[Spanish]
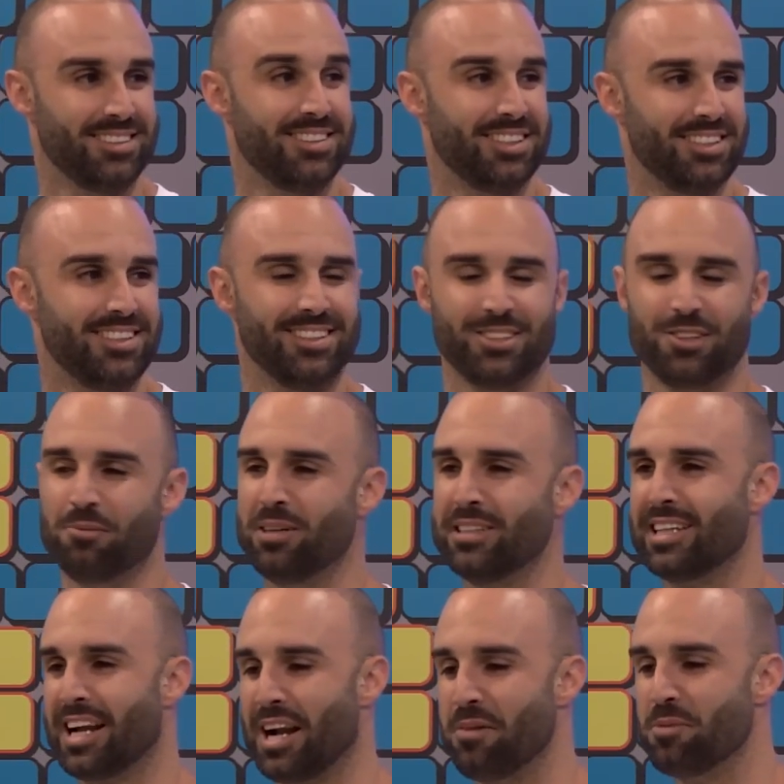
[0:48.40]
sí, eso
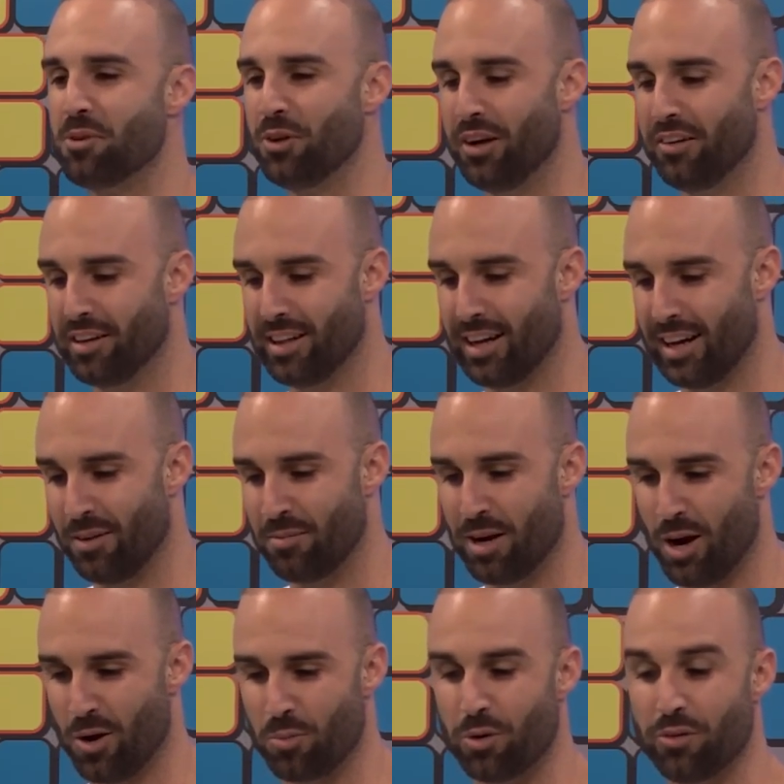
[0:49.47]
pasa rápido y la verdad es que el
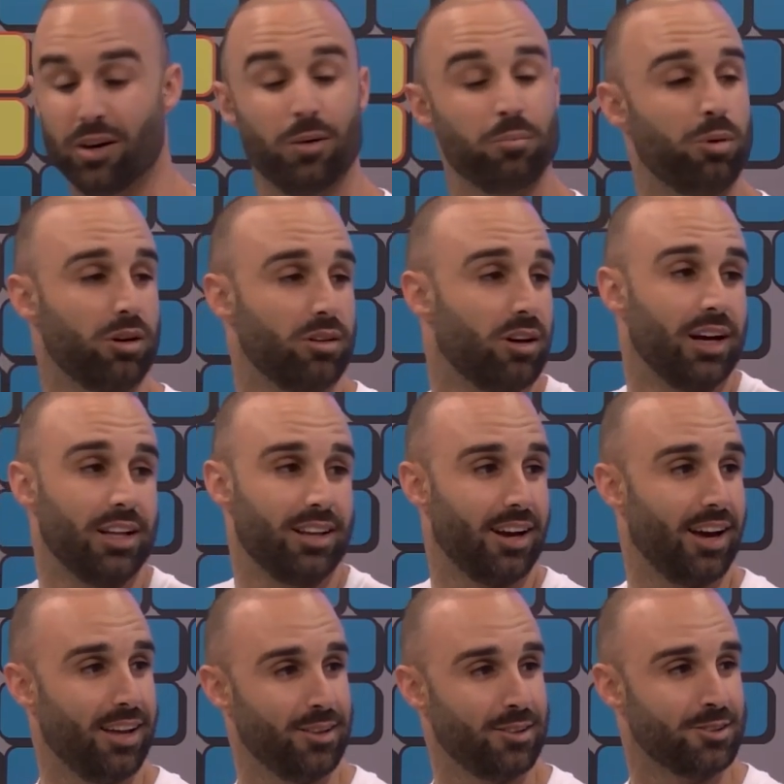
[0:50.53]
verano muy bien, un poquito
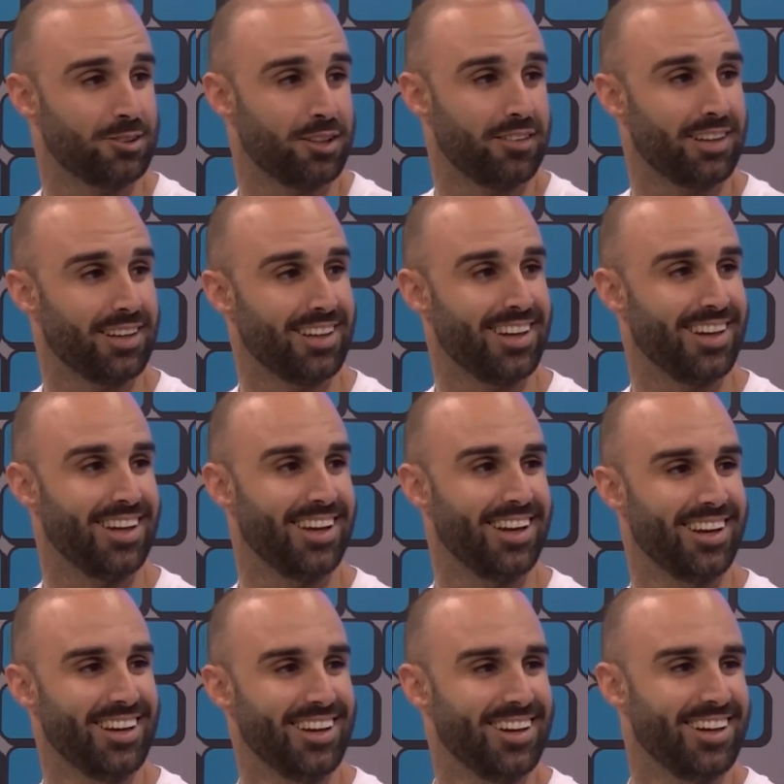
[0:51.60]
ajetreado, tú sabes que
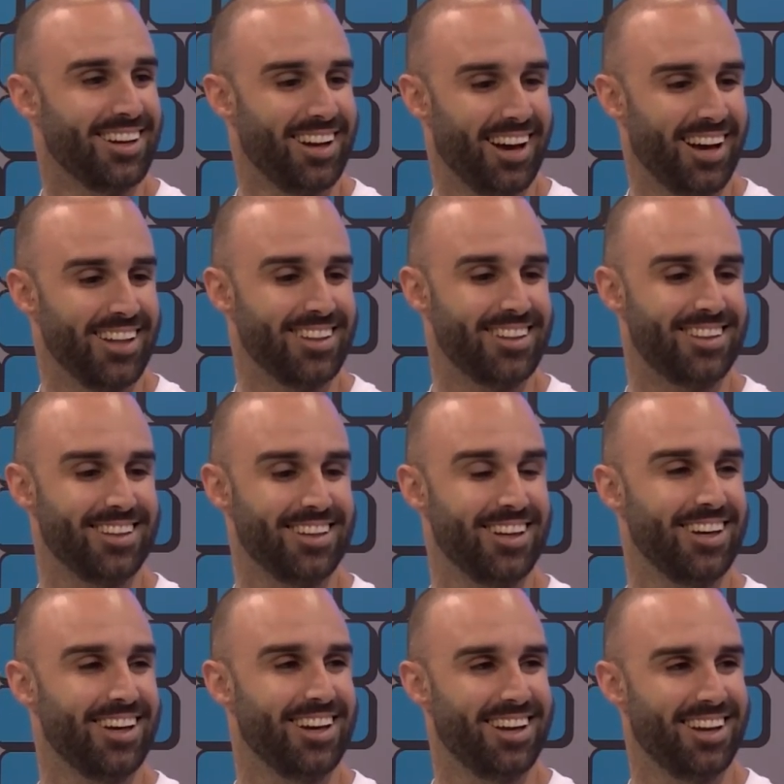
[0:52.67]
la gente
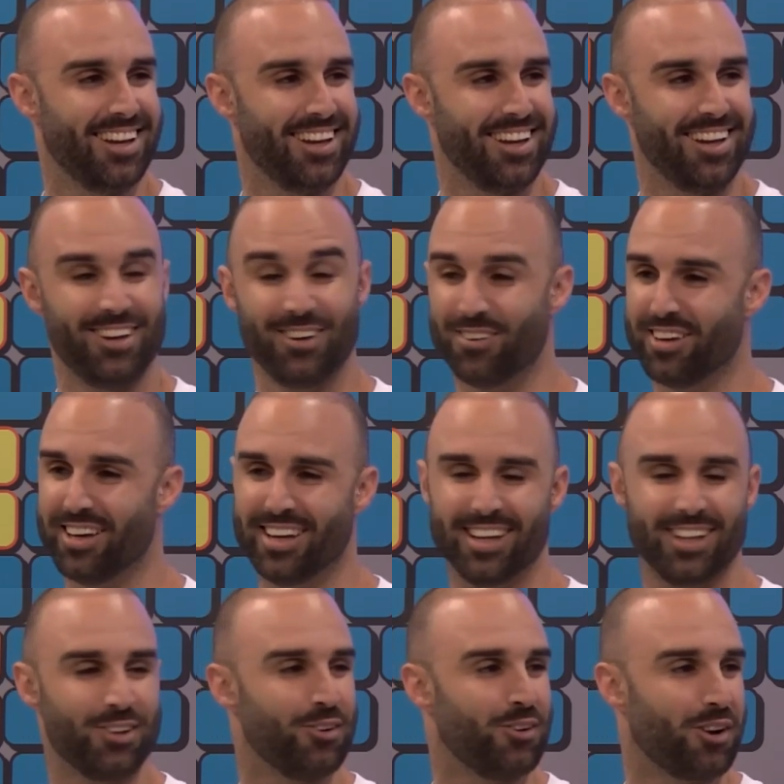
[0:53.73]
eh, lo quiere
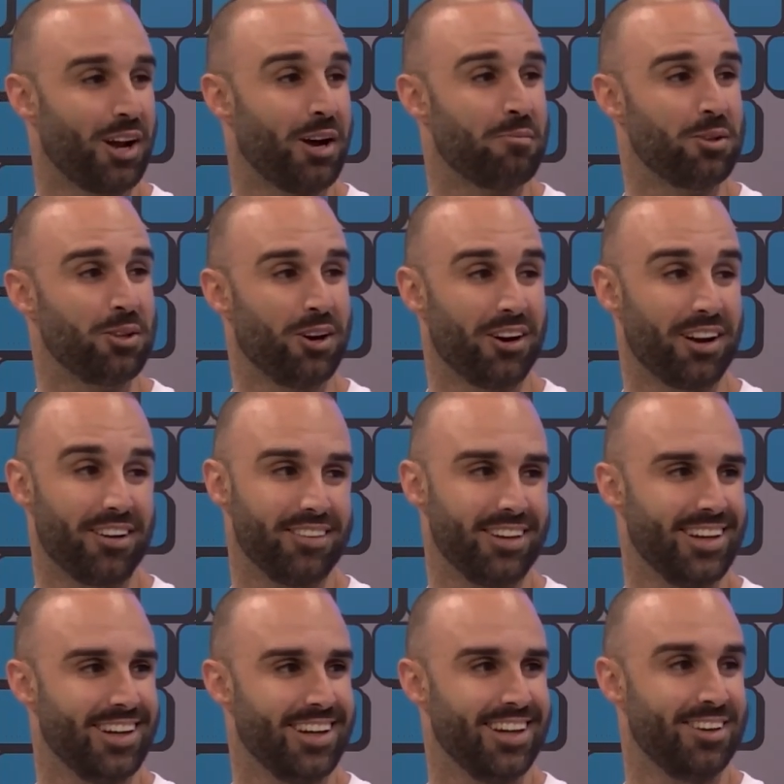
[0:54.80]
todo rápido y ahora
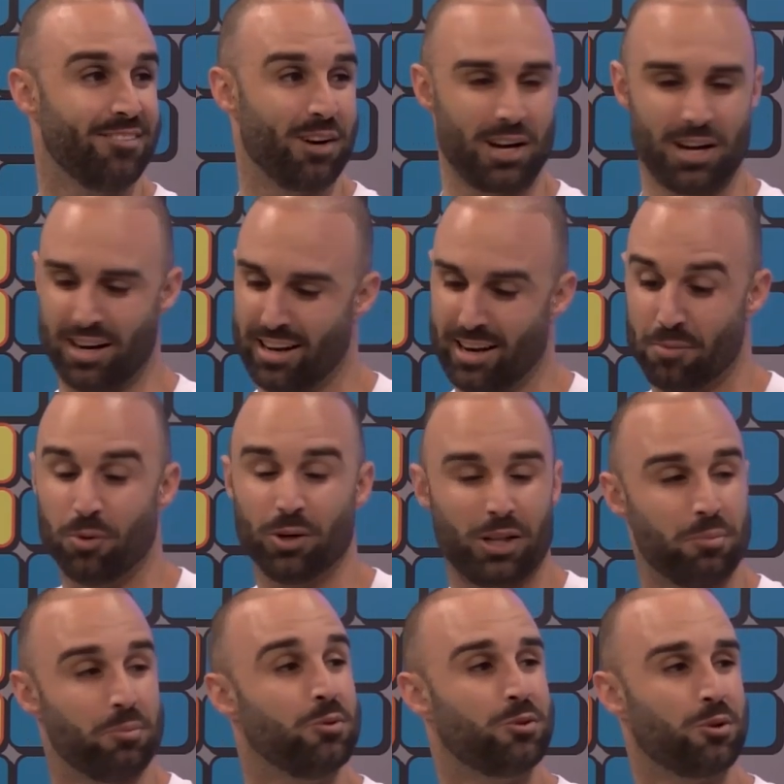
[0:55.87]
viene para la puesta a
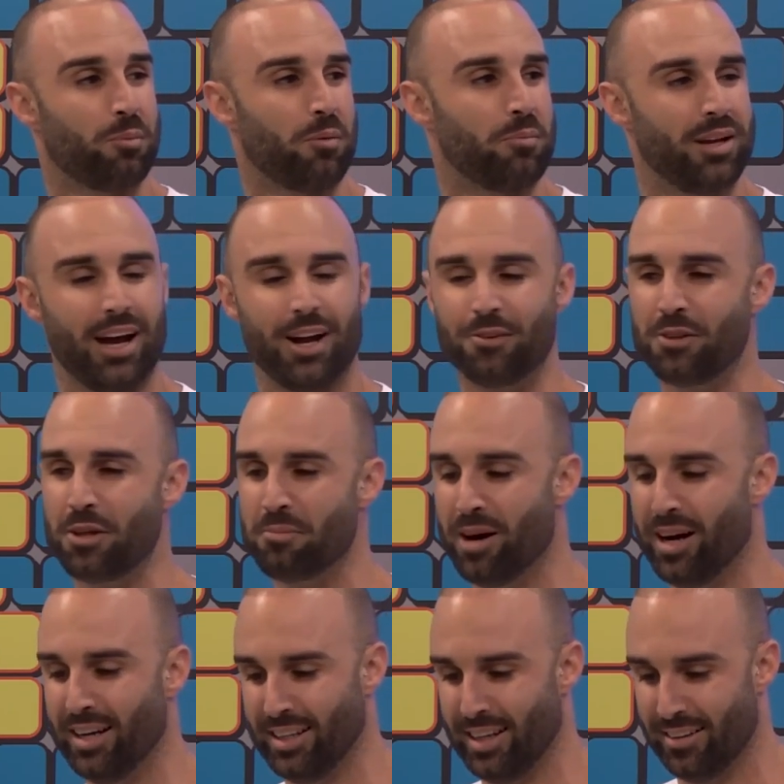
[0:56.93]
punto, para el verano y
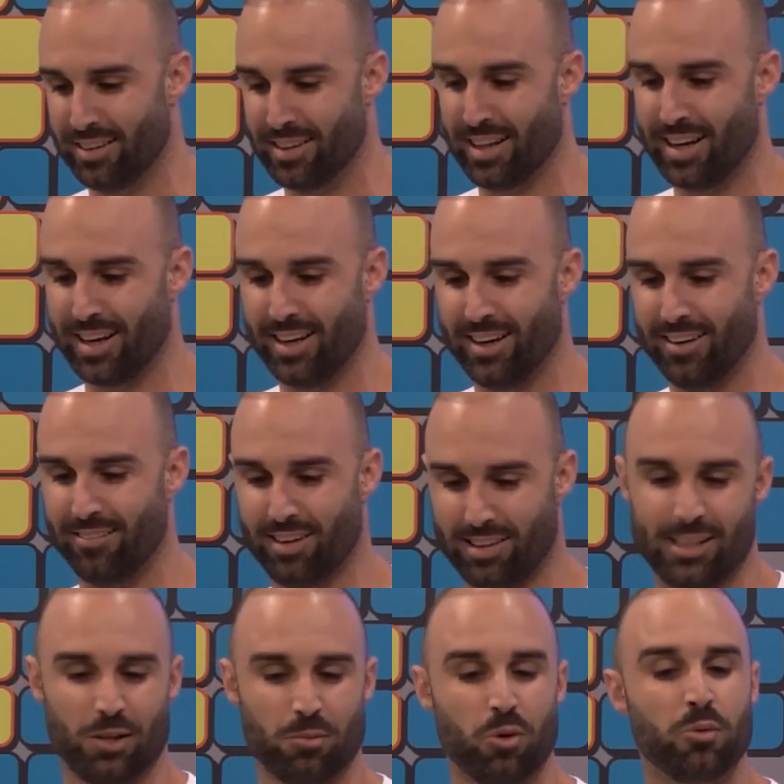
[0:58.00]
demás, y la verdad que
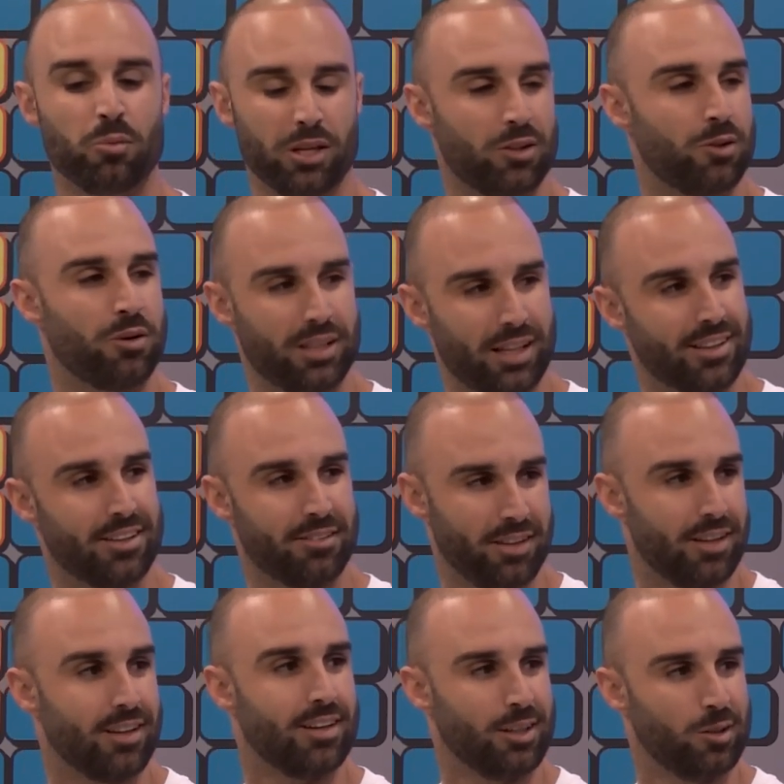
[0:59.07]
bastante movimiento, bastante bien.
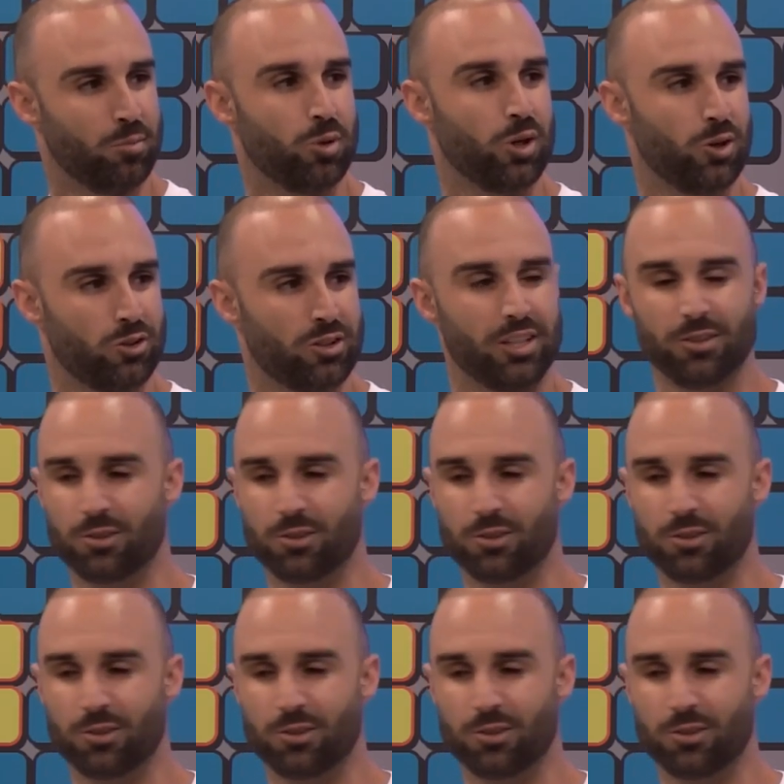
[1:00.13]
contento.